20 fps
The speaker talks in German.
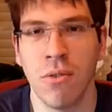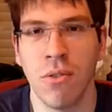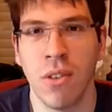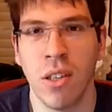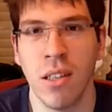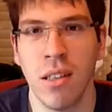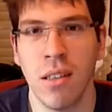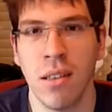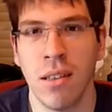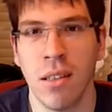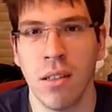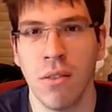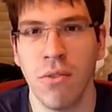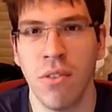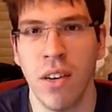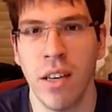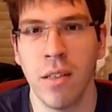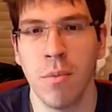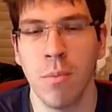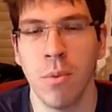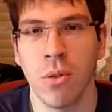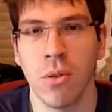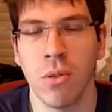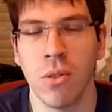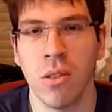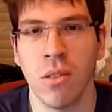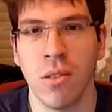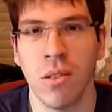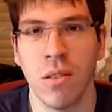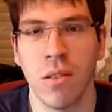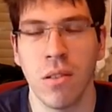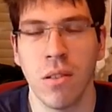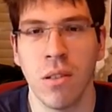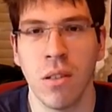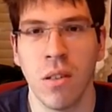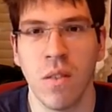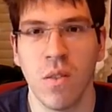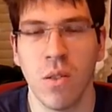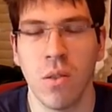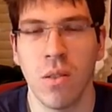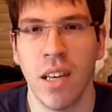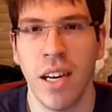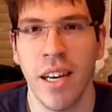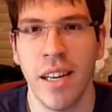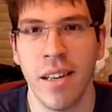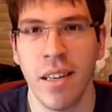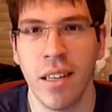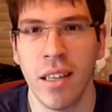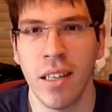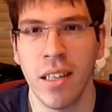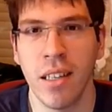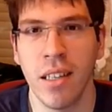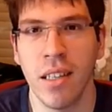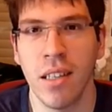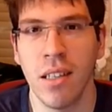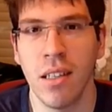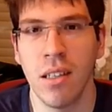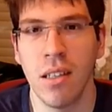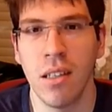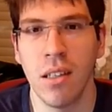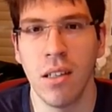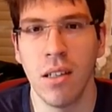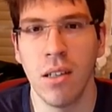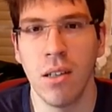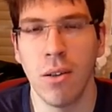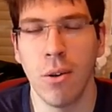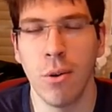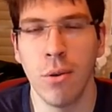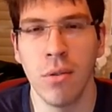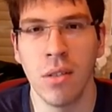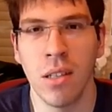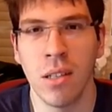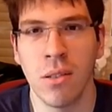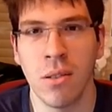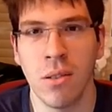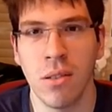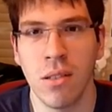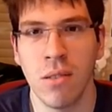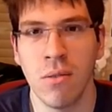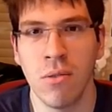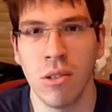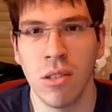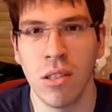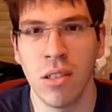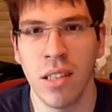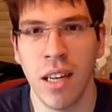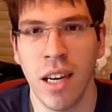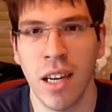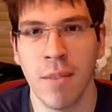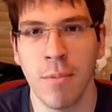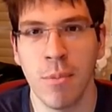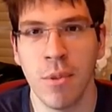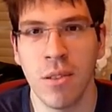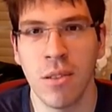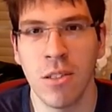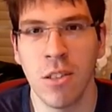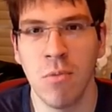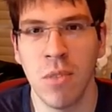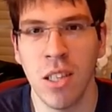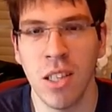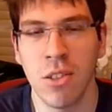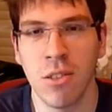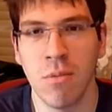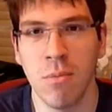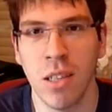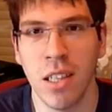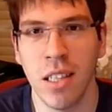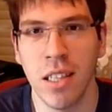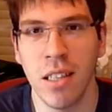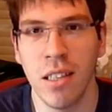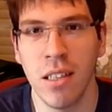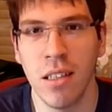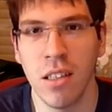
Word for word: Freunden auf Facebook oder sonst irgendwo teilen. Und ansonsten würde ich sagen, bis zum nächsten Mal.